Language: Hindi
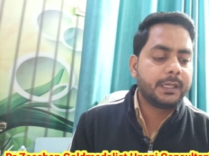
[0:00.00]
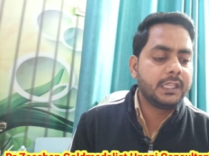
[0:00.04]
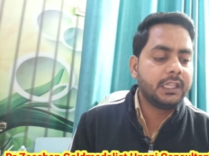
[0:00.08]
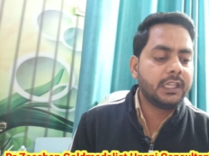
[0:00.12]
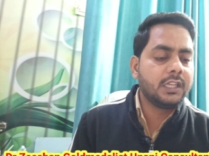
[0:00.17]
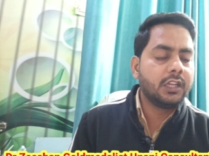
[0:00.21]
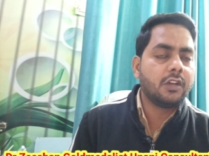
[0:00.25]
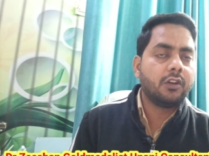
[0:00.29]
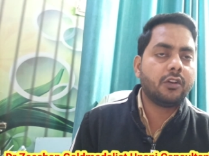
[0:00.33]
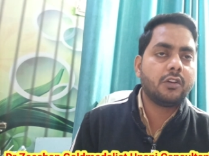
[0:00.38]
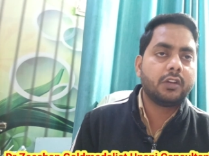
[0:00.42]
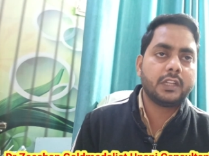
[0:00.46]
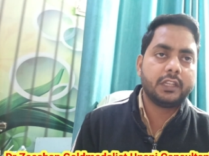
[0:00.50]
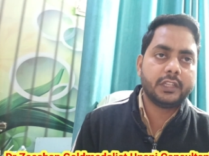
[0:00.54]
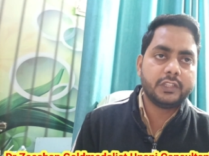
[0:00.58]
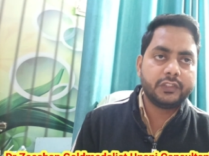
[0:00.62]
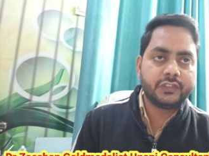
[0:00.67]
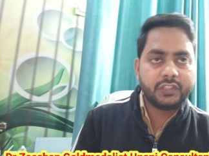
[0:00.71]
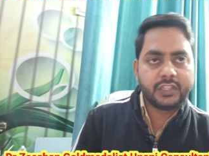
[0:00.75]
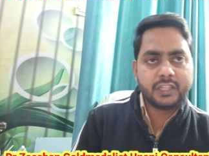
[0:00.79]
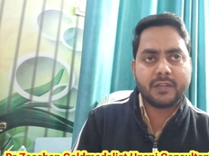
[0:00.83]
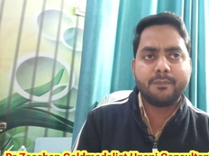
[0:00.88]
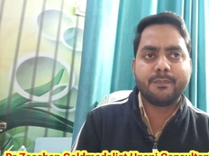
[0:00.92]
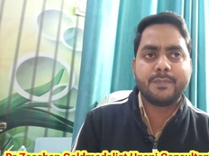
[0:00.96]
ठीक है और
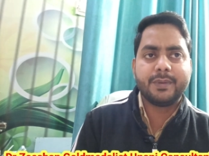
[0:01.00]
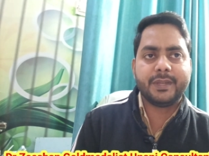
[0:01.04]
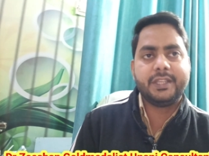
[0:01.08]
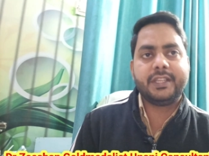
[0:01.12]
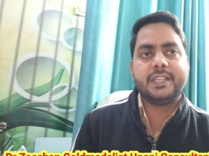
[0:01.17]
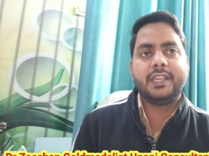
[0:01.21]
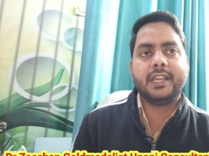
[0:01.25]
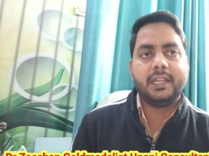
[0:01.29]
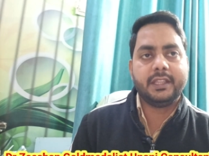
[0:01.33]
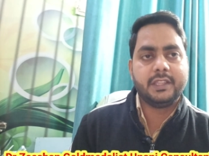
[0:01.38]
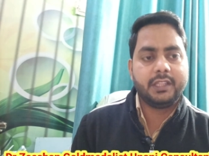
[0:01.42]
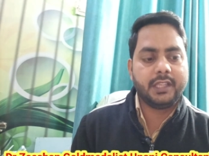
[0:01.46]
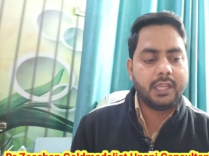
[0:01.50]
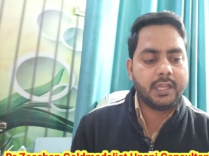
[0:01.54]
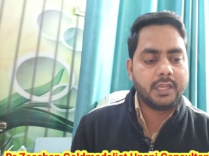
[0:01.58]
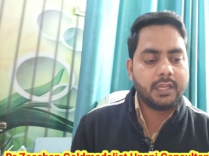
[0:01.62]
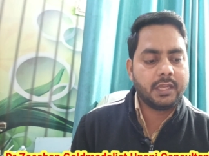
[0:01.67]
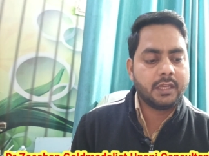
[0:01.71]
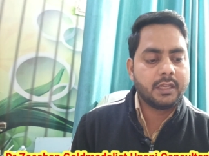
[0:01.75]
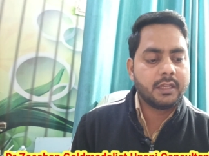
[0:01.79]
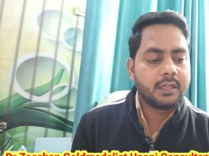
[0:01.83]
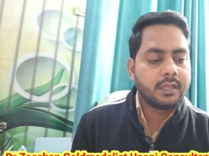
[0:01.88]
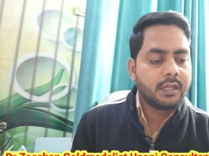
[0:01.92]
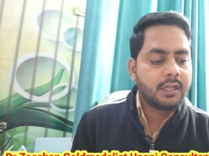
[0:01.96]
इसी कंपनी की आती है
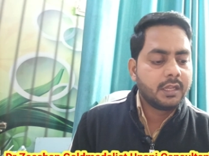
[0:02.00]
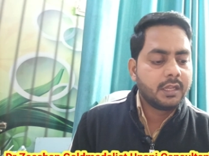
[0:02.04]
ये